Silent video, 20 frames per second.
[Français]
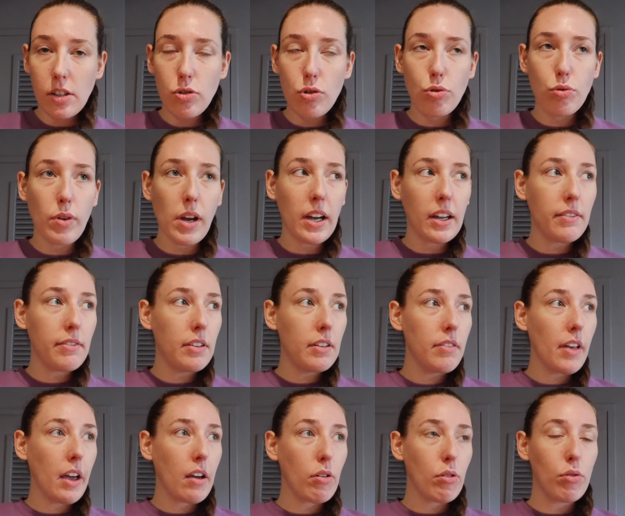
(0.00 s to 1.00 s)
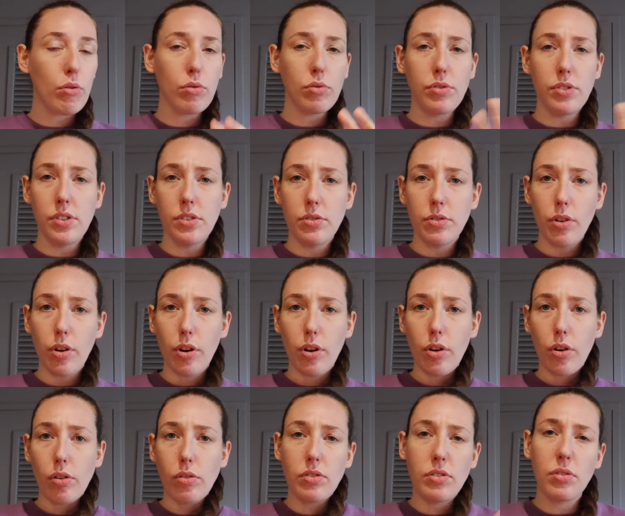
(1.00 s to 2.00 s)
je suis arrivée vers
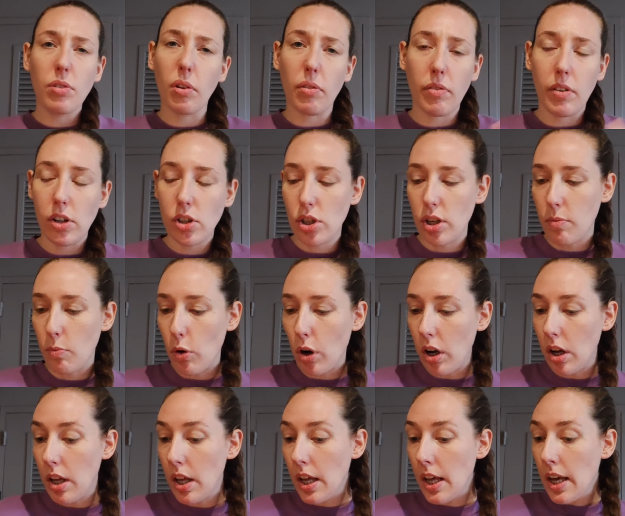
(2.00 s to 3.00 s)
10h, 10h20 chez moi.